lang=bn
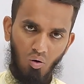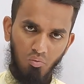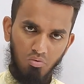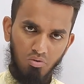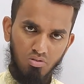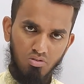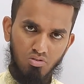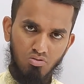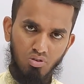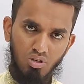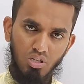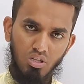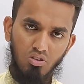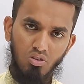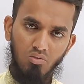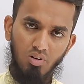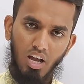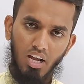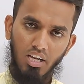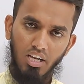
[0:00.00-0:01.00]
অবশ্যই
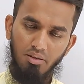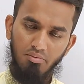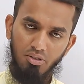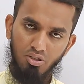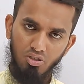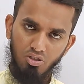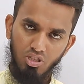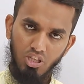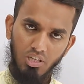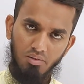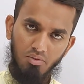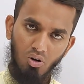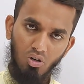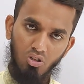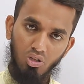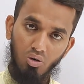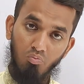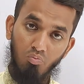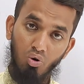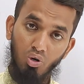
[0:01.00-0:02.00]
তোমরা আগের ভিডিও দেখবে
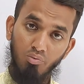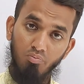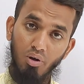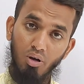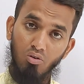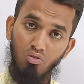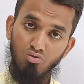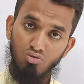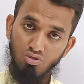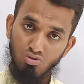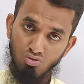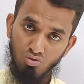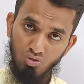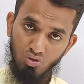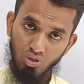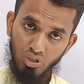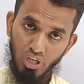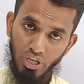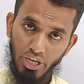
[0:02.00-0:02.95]
অর্থাৎ পরিপাক ও শোষণ